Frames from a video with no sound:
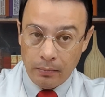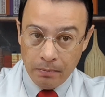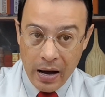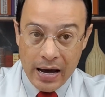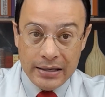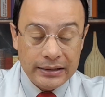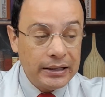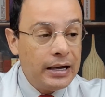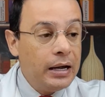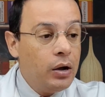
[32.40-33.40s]
Mas
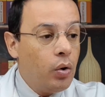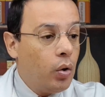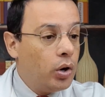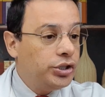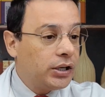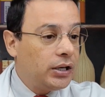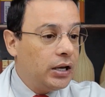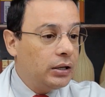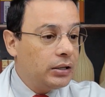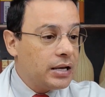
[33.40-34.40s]
hoje
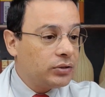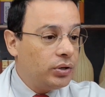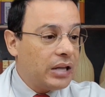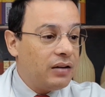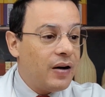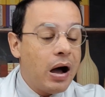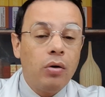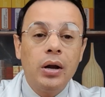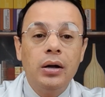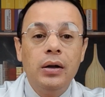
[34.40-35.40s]
aqui, nessa oitava
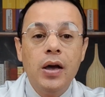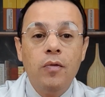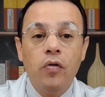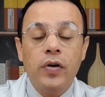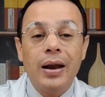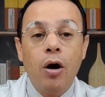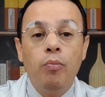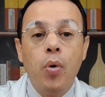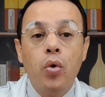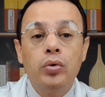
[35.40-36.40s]
aula, eu vou falar um
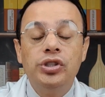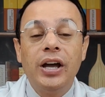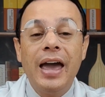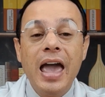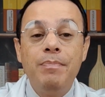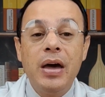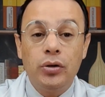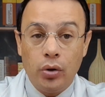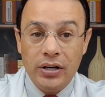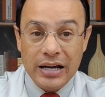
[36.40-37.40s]
pouco de
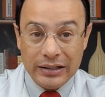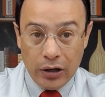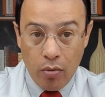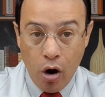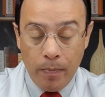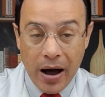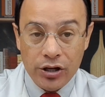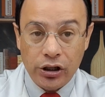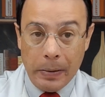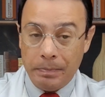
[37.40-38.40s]
repertorização
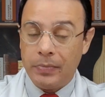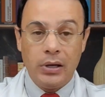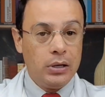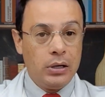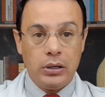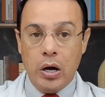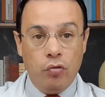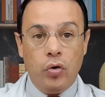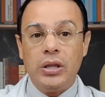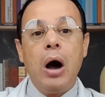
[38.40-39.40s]
homeopática. Não
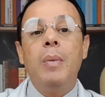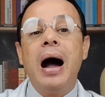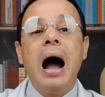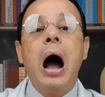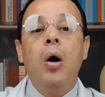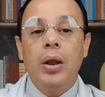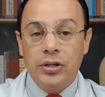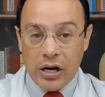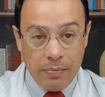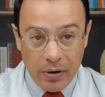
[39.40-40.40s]
vou dar uma aula
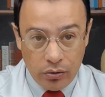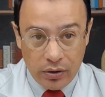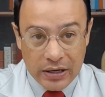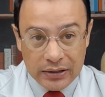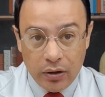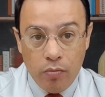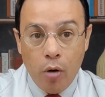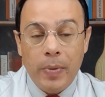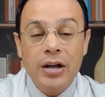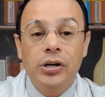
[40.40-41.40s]
de repertorização
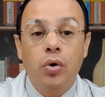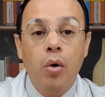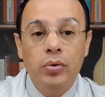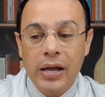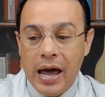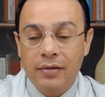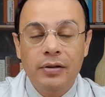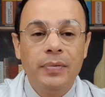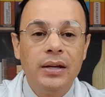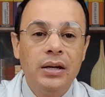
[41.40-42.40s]
homeopática como deve